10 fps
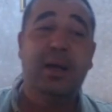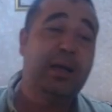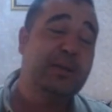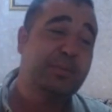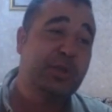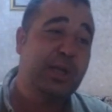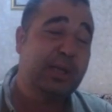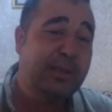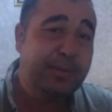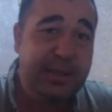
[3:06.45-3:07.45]

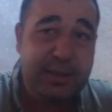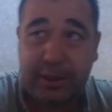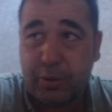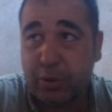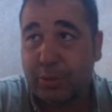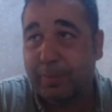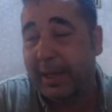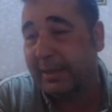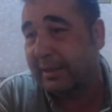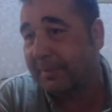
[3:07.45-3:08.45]
66.800
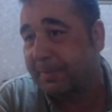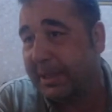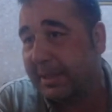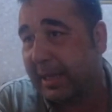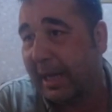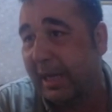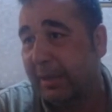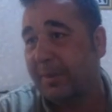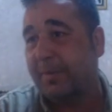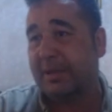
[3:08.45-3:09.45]
bandını bir
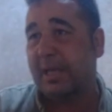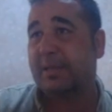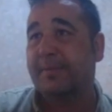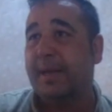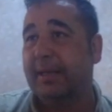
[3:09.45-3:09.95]
almamız lazım.